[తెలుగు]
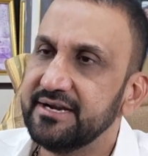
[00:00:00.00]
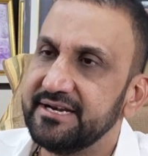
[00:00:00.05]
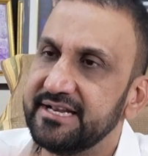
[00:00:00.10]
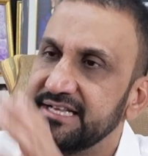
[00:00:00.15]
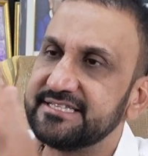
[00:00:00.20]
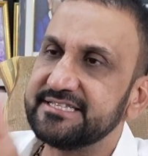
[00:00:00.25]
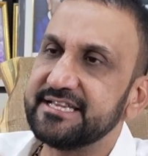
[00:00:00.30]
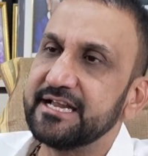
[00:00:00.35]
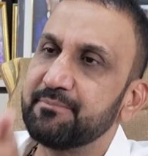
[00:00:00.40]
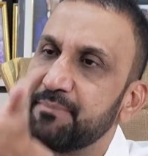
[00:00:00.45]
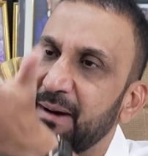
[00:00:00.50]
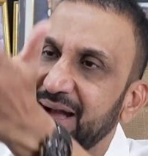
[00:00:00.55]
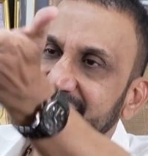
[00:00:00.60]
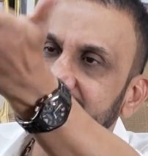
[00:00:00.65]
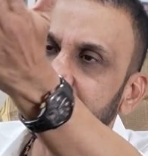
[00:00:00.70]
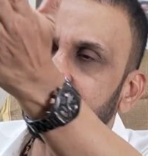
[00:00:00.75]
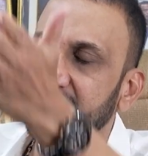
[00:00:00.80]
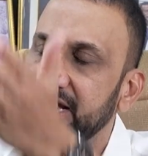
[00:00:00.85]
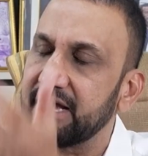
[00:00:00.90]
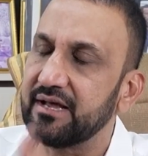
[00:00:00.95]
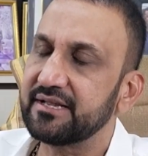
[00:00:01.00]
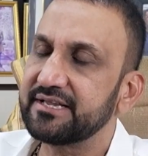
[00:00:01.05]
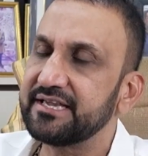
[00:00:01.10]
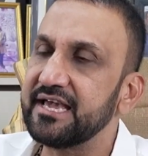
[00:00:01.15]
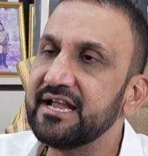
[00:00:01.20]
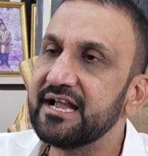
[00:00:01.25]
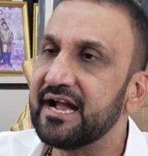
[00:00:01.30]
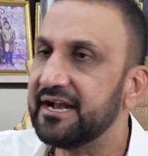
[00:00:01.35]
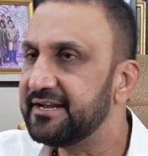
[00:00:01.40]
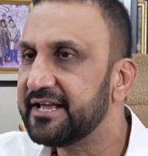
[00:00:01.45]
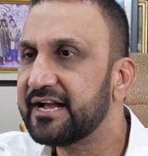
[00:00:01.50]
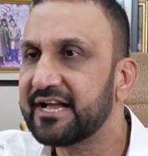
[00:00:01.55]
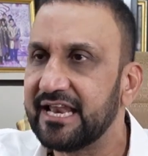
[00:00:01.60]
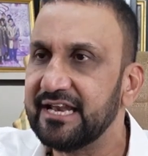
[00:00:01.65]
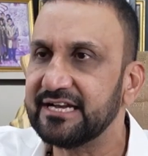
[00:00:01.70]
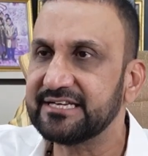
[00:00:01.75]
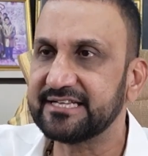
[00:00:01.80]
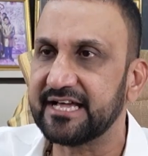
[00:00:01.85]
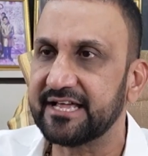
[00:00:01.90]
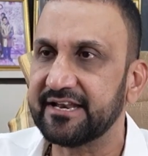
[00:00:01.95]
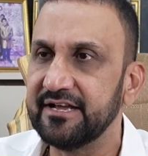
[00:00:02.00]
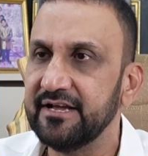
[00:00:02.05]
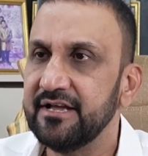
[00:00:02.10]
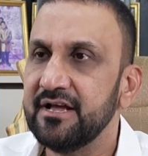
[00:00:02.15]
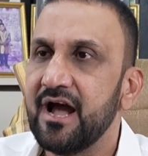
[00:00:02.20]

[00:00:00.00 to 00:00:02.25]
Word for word: డిస్టిక్ బాజ కింగ్ అంటే కలెక్టర్